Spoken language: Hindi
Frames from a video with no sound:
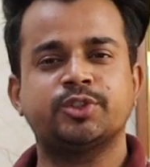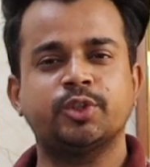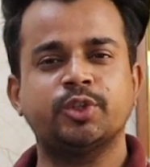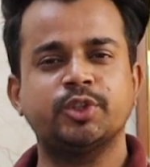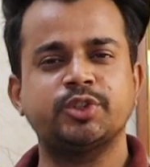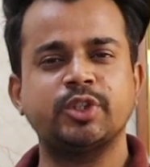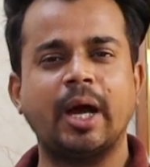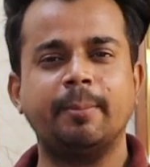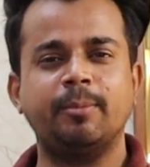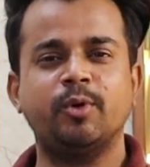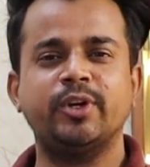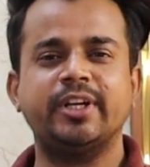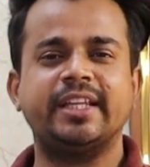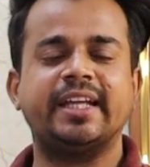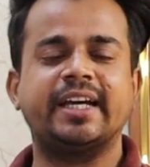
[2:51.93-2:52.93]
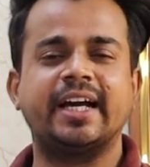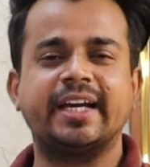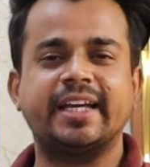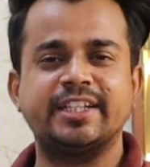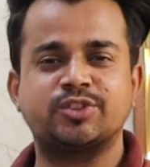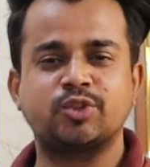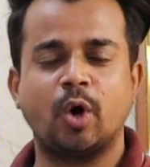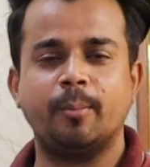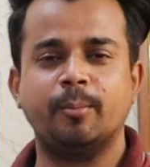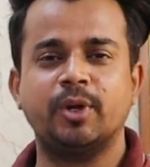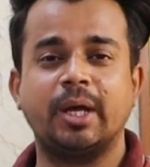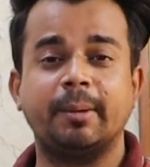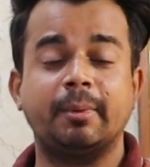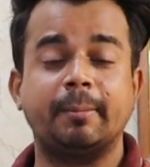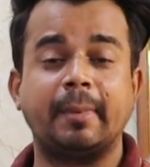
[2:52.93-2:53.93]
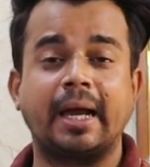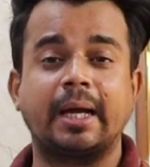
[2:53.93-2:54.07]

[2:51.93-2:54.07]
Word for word: सो so, दोस्तों आप लोगों ने देखा कि इस कॉम्बो ने हमें